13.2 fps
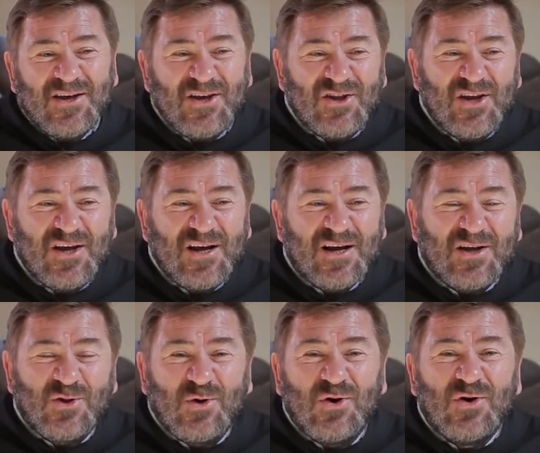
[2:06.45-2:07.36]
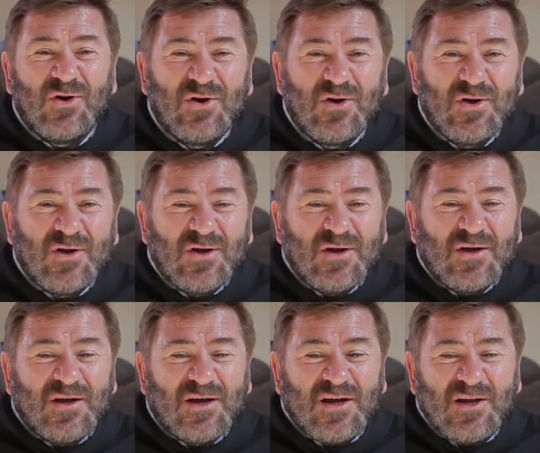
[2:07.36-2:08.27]
Jedynka to
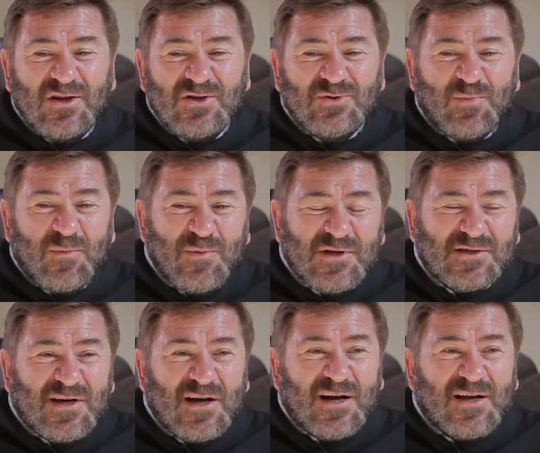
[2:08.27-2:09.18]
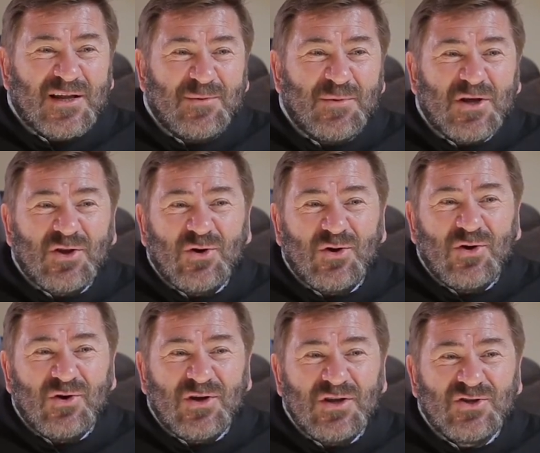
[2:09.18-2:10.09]
kiedyś papieska akademia
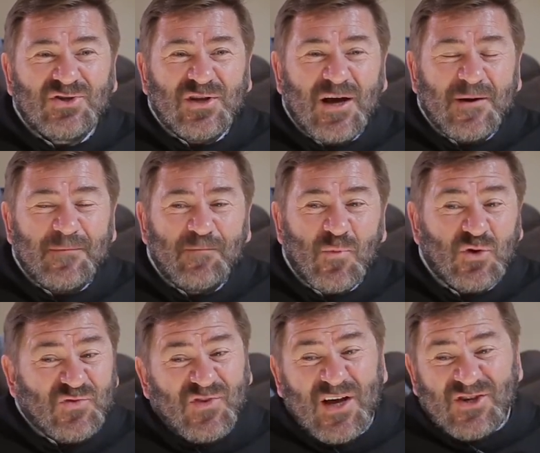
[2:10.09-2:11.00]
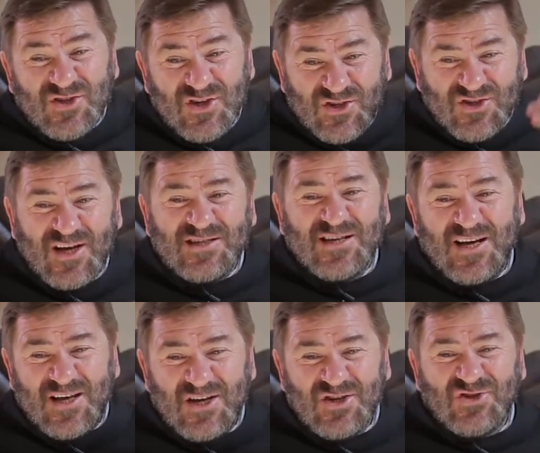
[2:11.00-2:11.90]
teologiczna, choć w naszych
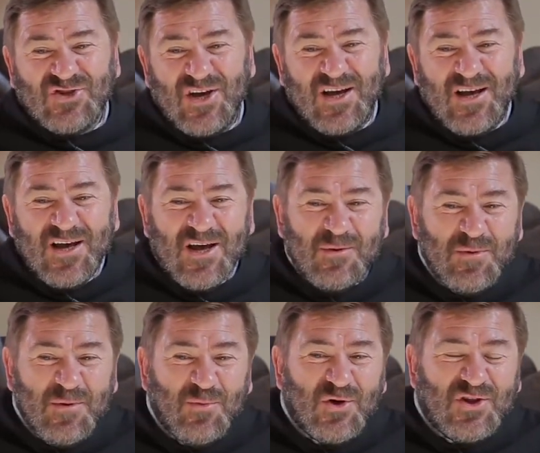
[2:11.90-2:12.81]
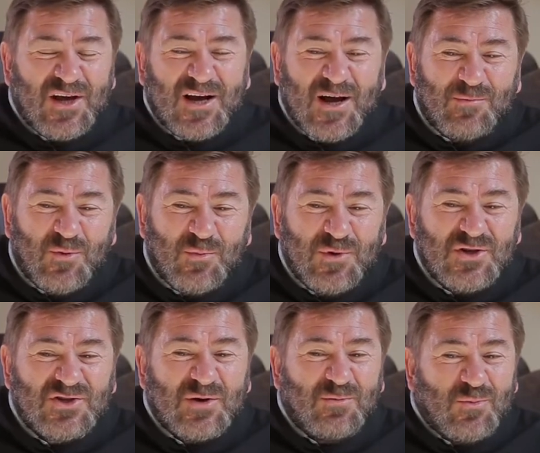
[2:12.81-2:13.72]
czasach jeszcze biblioteka
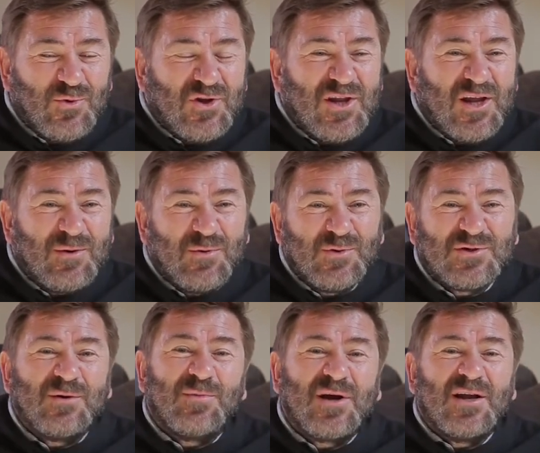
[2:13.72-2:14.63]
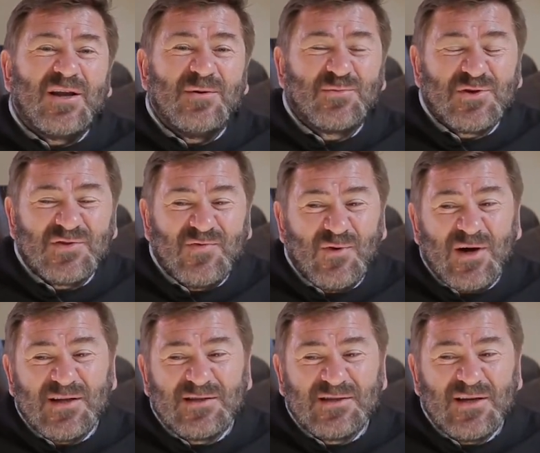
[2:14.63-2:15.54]
publiczna, bo budynek był zabrany przez
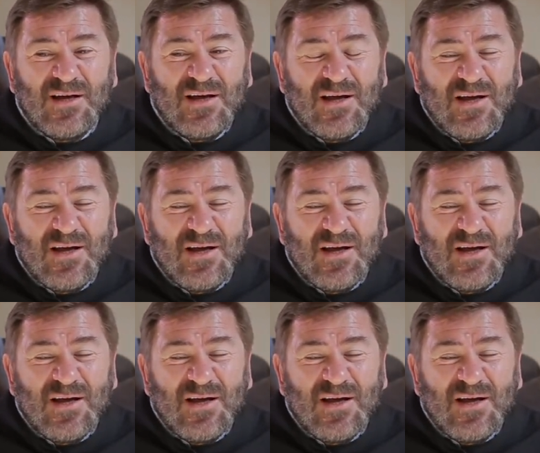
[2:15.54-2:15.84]
władzę,